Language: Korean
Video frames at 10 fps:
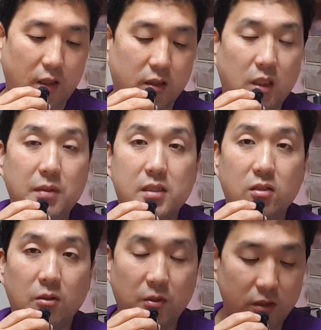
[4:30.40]

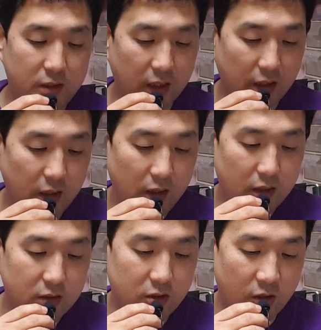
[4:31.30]
김일성 별장이
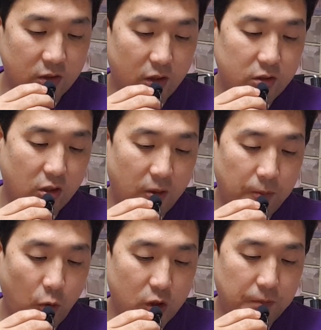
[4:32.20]
전설처럼
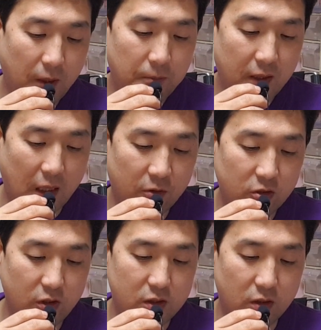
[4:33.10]
표지판만
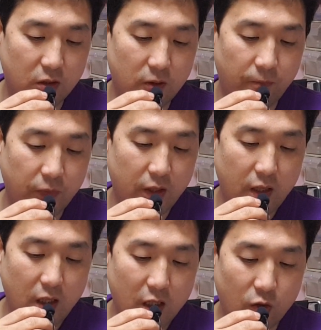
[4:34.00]
남겨져 있어
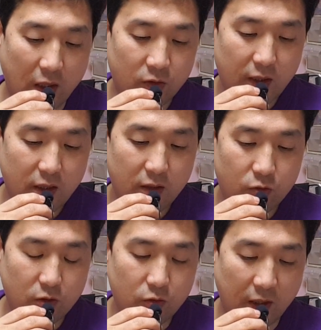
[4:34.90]
관광,
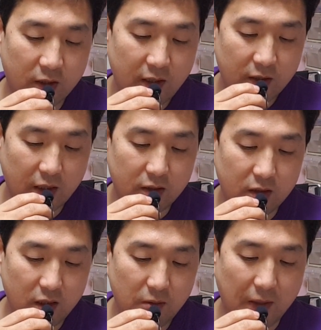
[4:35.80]

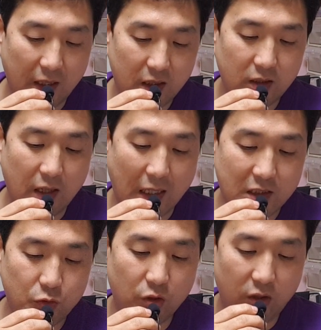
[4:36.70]
관광객들이 많이
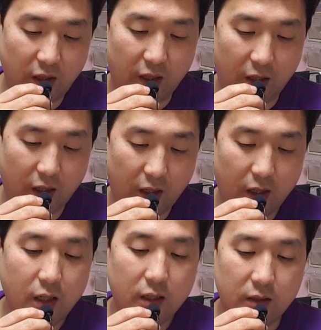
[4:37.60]
아쉬워해
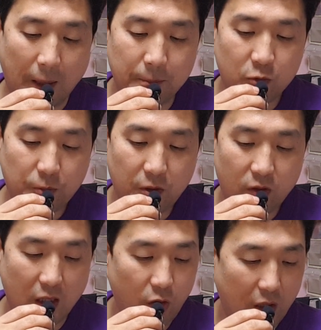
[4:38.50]

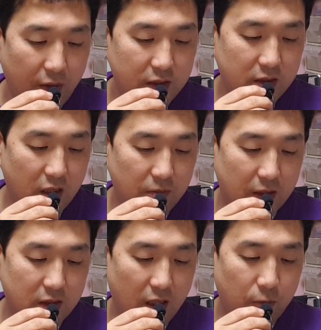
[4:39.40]
남북평화 화해 시대를
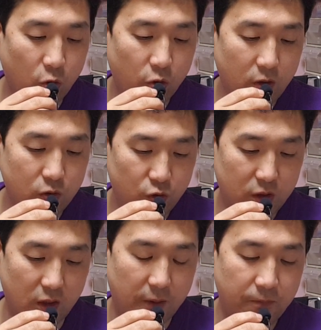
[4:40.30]
맞아 복원을
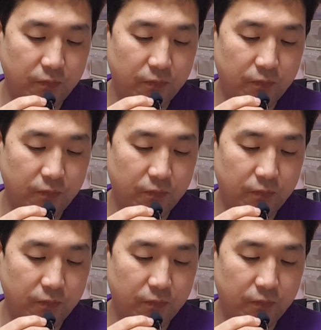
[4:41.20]
추진,